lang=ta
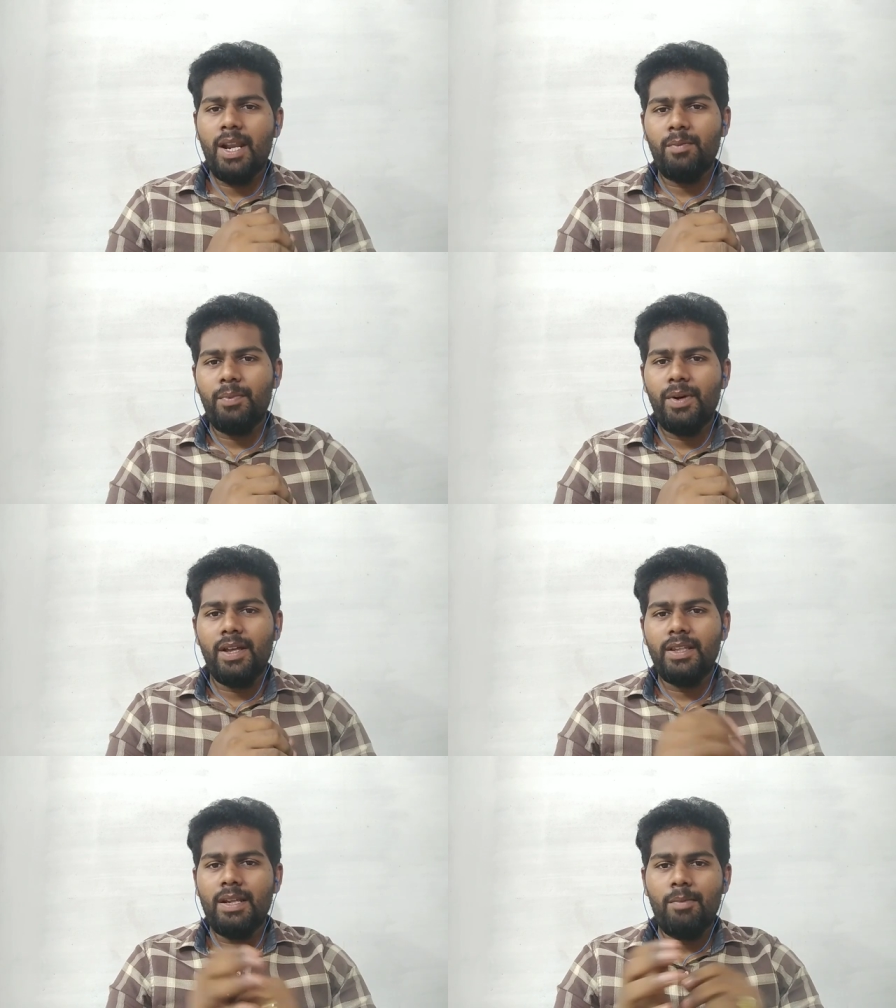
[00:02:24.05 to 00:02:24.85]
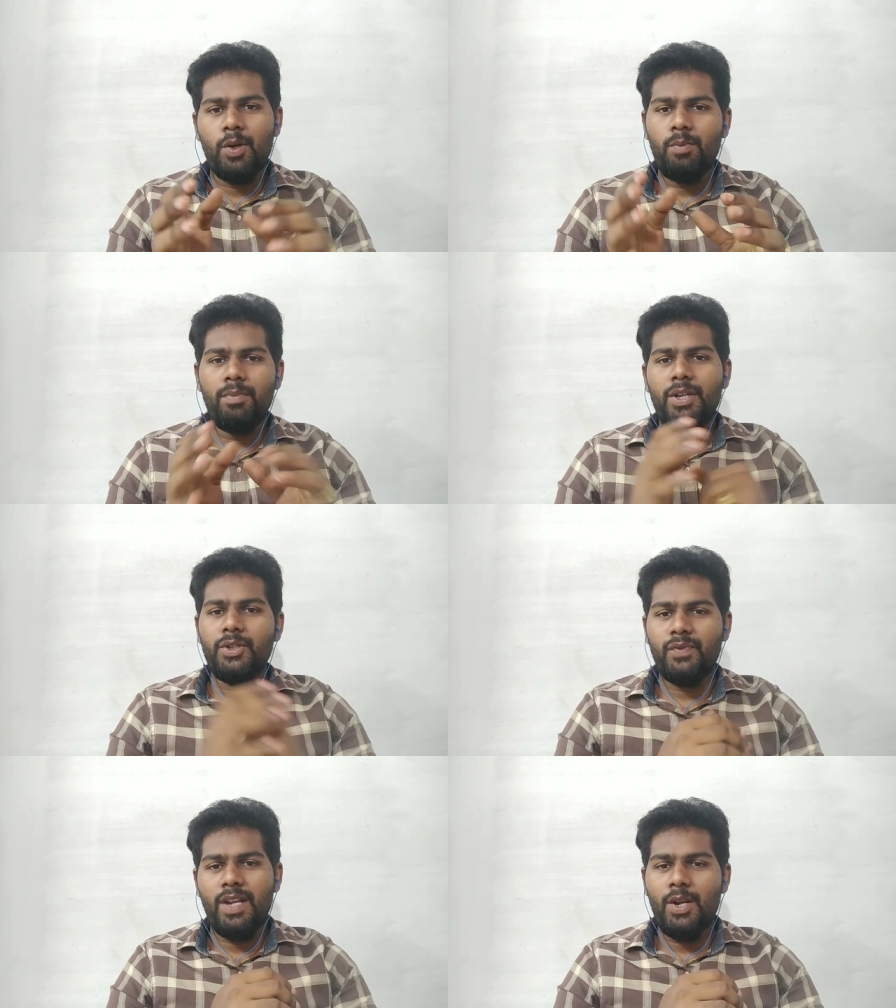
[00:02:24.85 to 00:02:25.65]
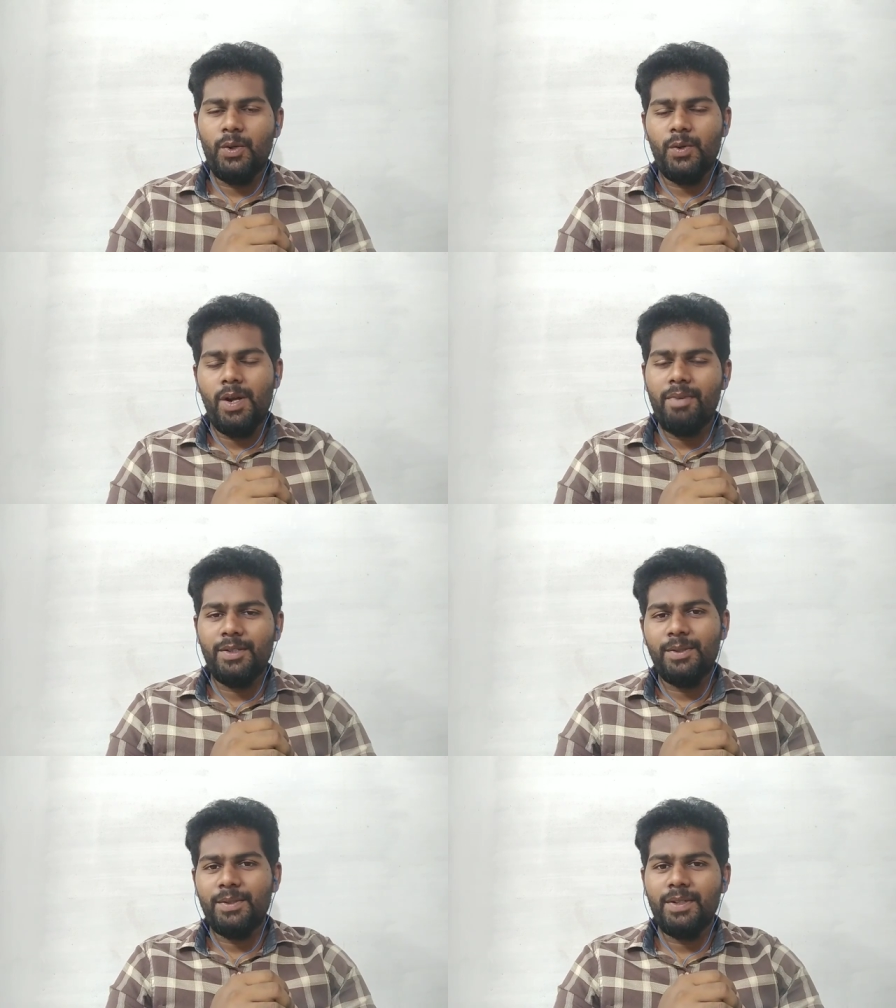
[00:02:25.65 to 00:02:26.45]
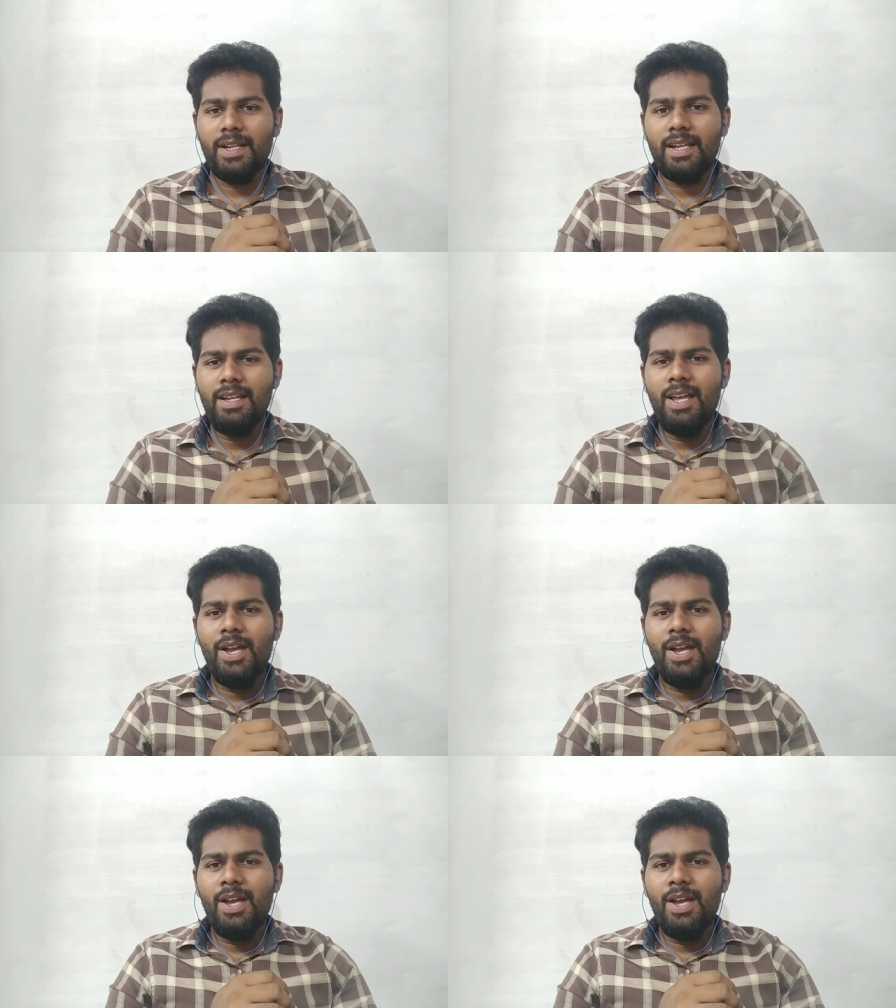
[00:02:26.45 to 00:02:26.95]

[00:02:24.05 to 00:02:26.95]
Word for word: ஆரம்பிப்போம் அது நமக்கு ரொம்ப யூஸ்ஃபுல்லாக இருக்கும் அப்படின்னு சொல்லிட்டு சொல்கிறாரு